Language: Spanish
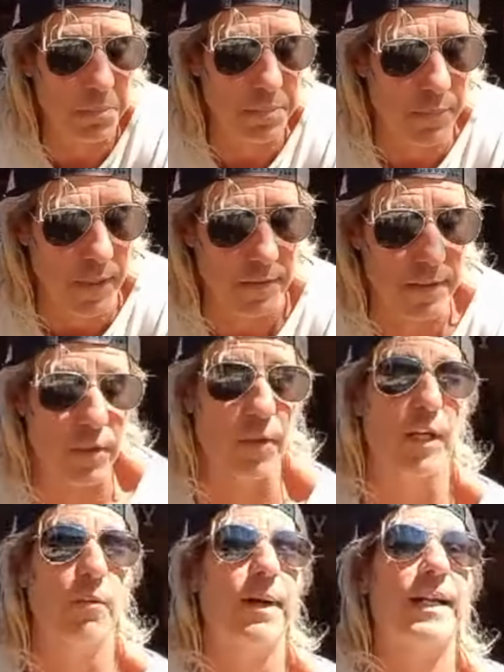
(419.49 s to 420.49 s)
bueno,
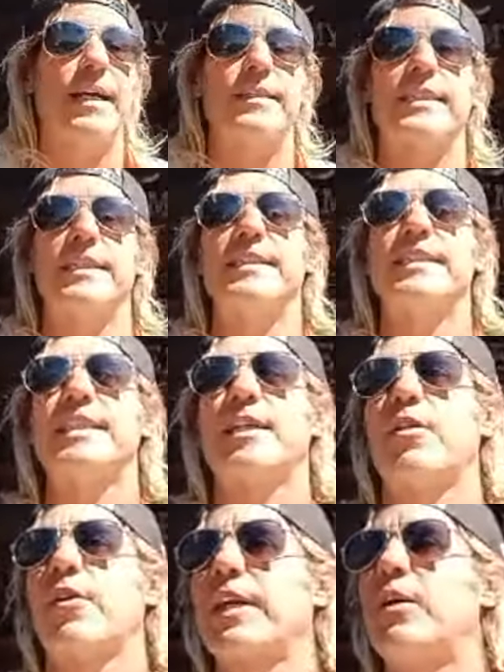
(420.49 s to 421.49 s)
psicología humana, es que ni
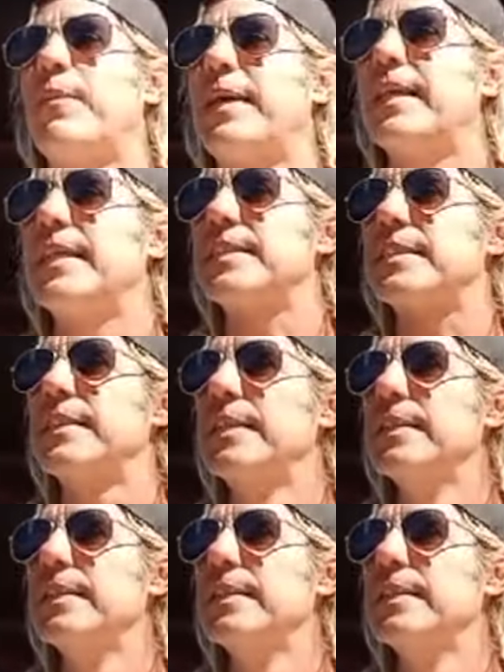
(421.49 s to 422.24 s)
psicología humana, es,